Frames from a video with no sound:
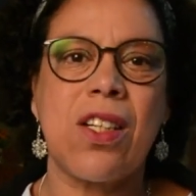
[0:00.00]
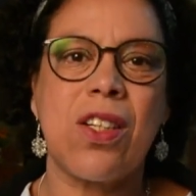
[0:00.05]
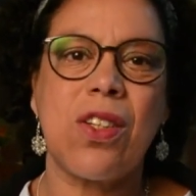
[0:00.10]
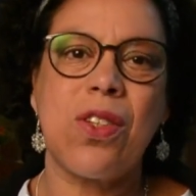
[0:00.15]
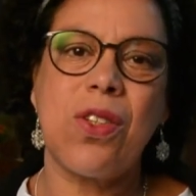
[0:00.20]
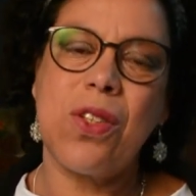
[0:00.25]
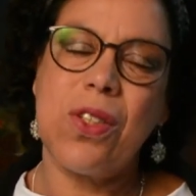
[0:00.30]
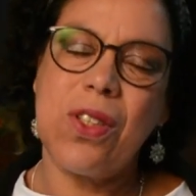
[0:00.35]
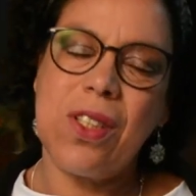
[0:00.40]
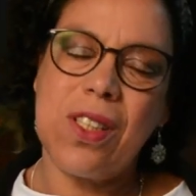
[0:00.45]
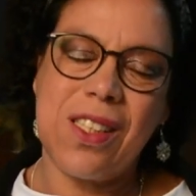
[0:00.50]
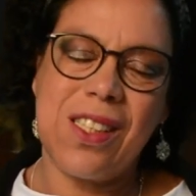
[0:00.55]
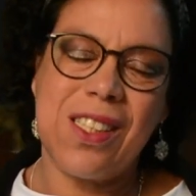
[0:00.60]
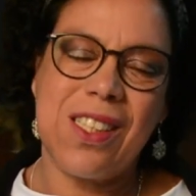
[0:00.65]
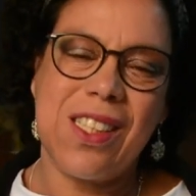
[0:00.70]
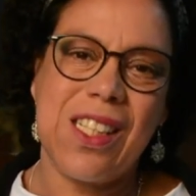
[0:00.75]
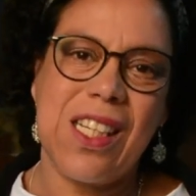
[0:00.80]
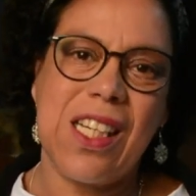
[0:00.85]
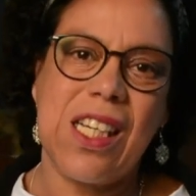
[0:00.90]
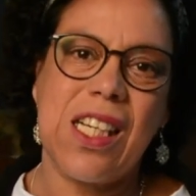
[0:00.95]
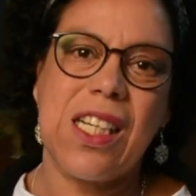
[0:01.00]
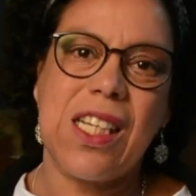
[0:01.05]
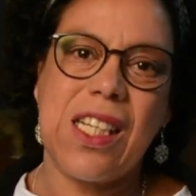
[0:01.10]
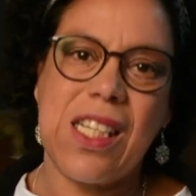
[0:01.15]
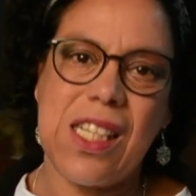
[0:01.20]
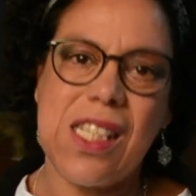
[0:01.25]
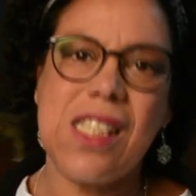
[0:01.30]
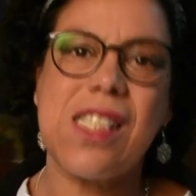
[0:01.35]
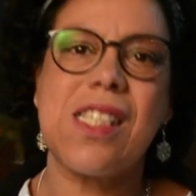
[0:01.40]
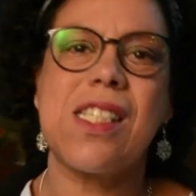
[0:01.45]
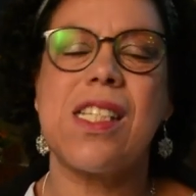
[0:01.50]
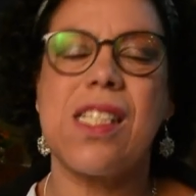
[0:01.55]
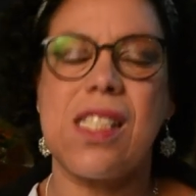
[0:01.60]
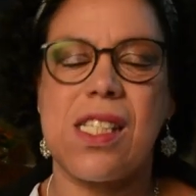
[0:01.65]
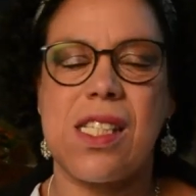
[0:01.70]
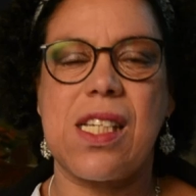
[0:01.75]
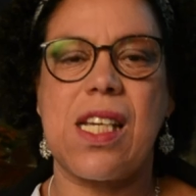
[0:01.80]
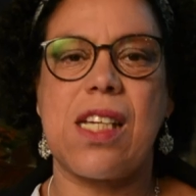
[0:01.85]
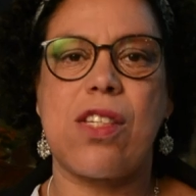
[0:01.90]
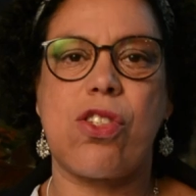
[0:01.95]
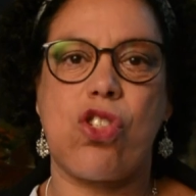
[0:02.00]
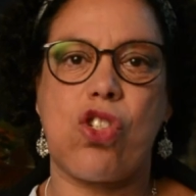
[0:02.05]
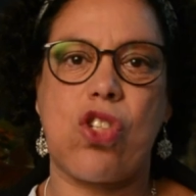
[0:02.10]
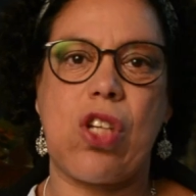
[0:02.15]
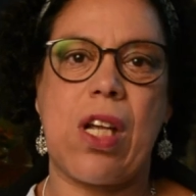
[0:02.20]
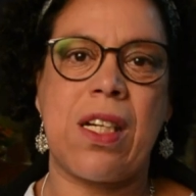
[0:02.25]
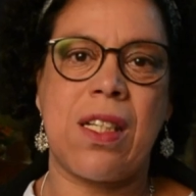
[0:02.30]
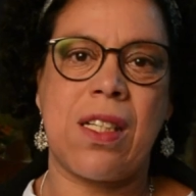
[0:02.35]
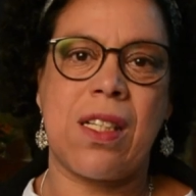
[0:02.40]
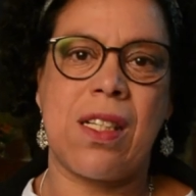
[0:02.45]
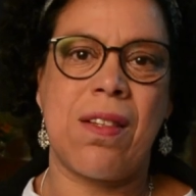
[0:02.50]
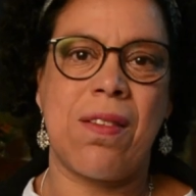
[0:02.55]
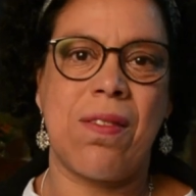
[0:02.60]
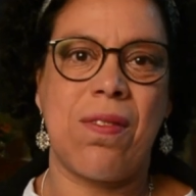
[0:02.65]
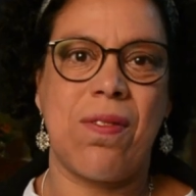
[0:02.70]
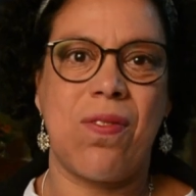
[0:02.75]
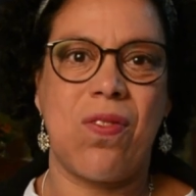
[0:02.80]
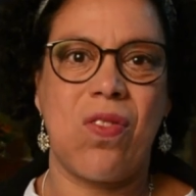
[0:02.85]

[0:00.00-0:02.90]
gehört, Christ ist erstanden.